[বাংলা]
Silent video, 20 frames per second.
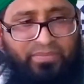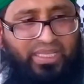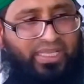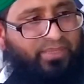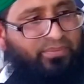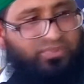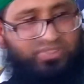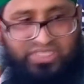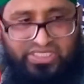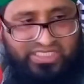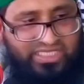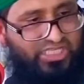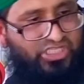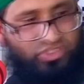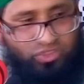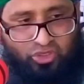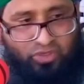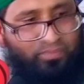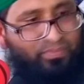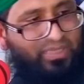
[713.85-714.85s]
আর মেয়ের মধ্যে
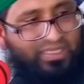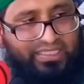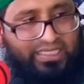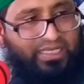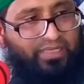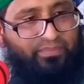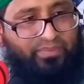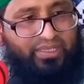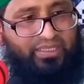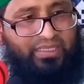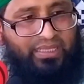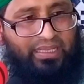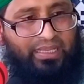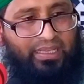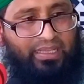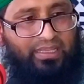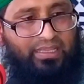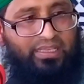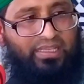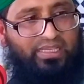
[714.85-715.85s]
সেই শরমটা থাকবে না
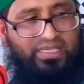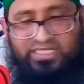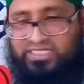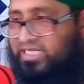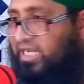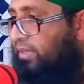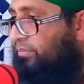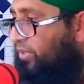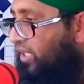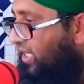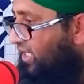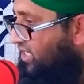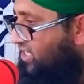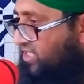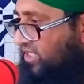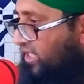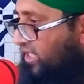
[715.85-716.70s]
স্বামী আর